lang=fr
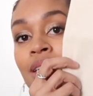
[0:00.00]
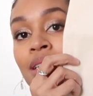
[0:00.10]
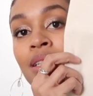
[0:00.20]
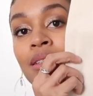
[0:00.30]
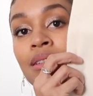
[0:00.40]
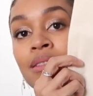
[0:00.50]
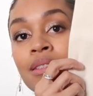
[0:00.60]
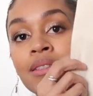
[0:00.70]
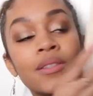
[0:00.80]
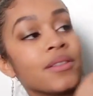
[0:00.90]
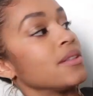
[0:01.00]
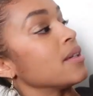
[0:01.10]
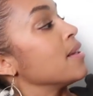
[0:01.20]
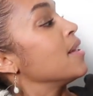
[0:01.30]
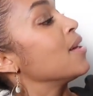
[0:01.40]
chez Little
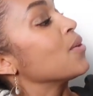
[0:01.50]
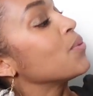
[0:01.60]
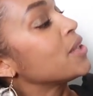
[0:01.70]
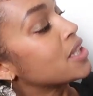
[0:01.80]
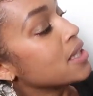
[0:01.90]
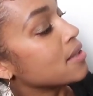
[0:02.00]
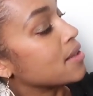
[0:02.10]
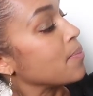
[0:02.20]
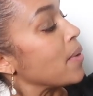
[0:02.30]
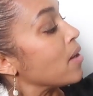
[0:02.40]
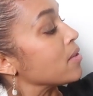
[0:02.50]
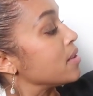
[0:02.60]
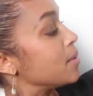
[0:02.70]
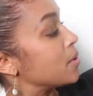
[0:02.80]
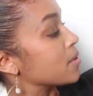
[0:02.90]
Cigogne. Wishlist des parents
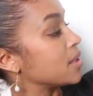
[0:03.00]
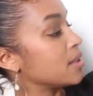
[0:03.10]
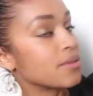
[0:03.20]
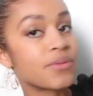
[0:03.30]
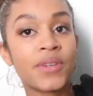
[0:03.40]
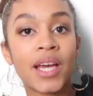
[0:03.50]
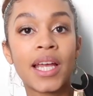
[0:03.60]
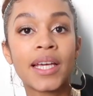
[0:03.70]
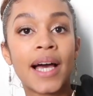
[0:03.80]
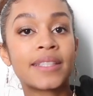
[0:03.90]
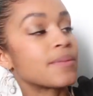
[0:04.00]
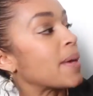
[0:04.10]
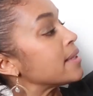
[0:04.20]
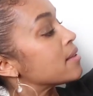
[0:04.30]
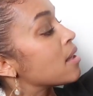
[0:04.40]
débordés, faire la grasse
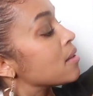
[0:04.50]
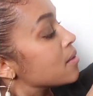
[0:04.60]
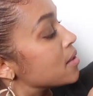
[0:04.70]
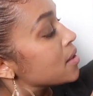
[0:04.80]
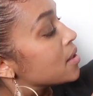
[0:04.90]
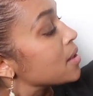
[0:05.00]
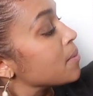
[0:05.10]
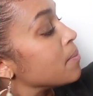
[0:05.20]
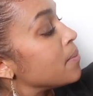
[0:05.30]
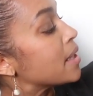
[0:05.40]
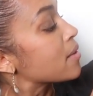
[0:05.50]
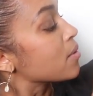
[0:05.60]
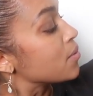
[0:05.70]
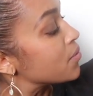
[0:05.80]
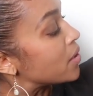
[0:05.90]
mat,
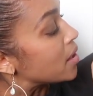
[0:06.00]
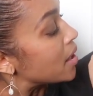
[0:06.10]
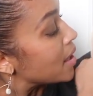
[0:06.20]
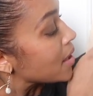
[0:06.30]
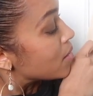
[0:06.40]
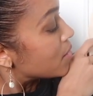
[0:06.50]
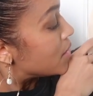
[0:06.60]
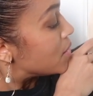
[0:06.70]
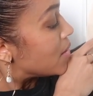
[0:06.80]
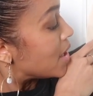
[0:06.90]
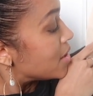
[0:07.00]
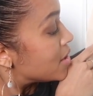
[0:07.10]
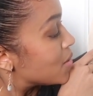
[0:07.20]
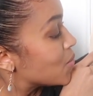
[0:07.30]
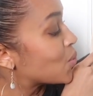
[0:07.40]
mettre fin à la corvée de
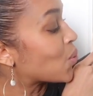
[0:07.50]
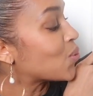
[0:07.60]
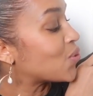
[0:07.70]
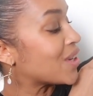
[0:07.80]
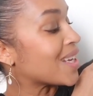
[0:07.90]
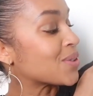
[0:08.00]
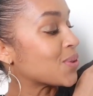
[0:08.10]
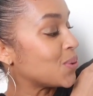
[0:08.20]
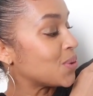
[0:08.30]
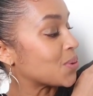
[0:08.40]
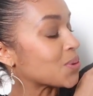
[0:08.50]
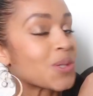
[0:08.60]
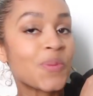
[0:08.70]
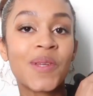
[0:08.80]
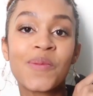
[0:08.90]
linge ou trouver la solution
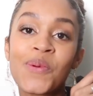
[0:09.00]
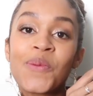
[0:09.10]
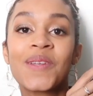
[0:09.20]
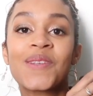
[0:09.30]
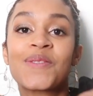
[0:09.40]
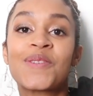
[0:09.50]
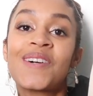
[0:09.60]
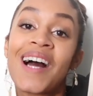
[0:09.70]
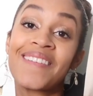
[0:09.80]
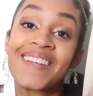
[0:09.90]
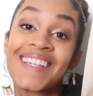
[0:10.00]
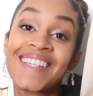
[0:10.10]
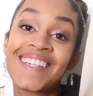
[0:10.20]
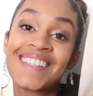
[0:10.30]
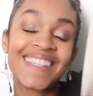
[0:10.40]
shopping pour mes enfants avec
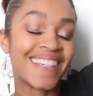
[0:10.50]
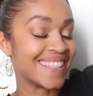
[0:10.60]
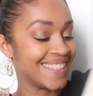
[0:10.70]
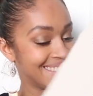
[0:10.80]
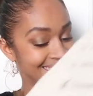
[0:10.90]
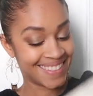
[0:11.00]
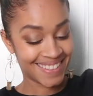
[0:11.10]
Little Cigogne.